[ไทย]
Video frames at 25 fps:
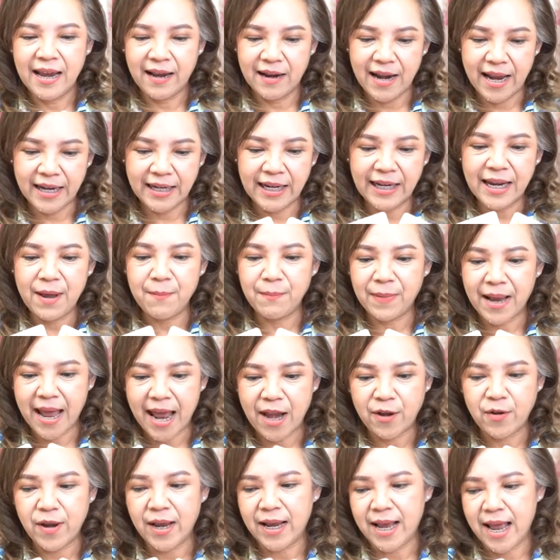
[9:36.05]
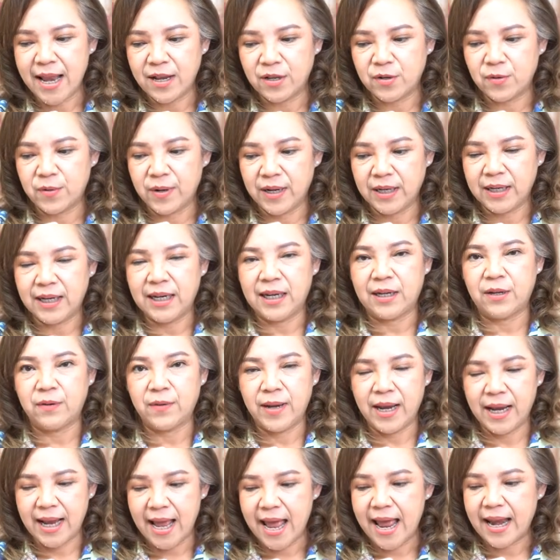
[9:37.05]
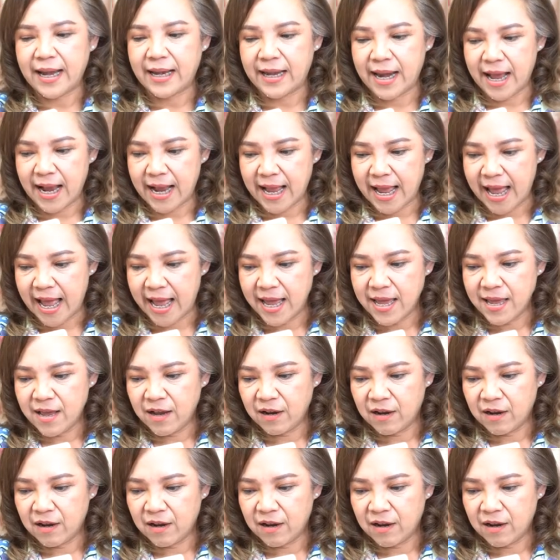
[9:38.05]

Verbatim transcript: ใครที่ทำงานด้วยกันธุรกิจด้วยกันนะคะ